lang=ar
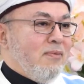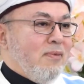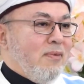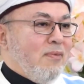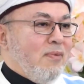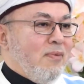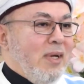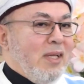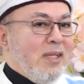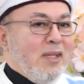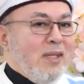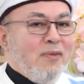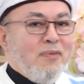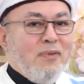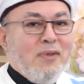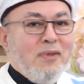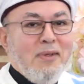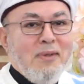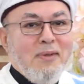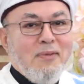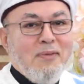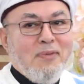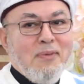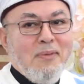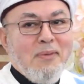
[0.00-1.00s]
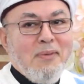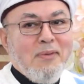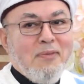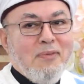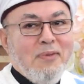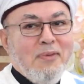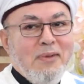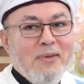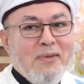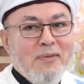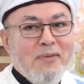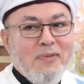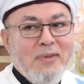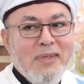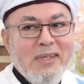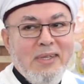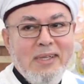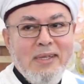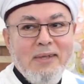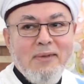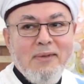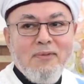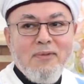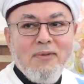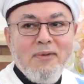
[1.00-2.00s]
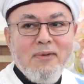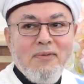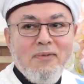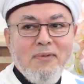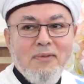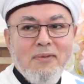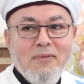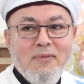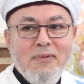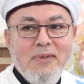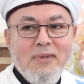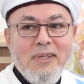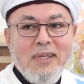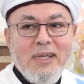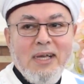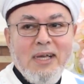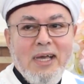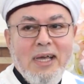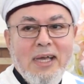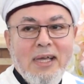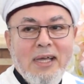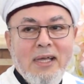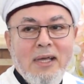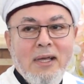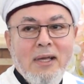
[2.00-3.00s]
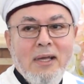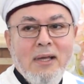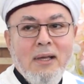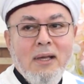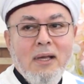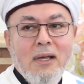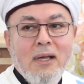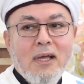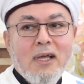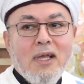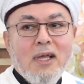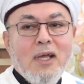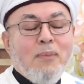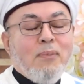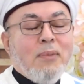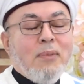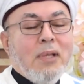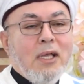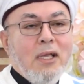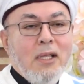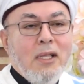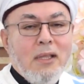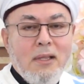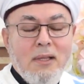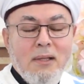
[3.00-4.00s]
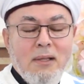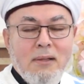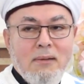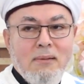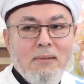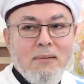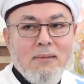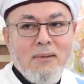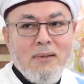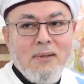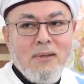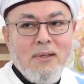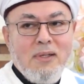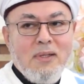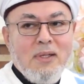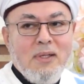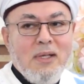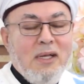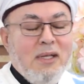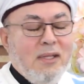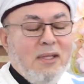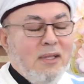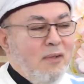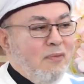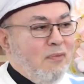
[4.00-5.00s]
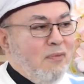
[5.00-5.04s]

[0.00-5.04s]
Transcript: فاحنا في في في في في حاجه جامده جدا احنا احنا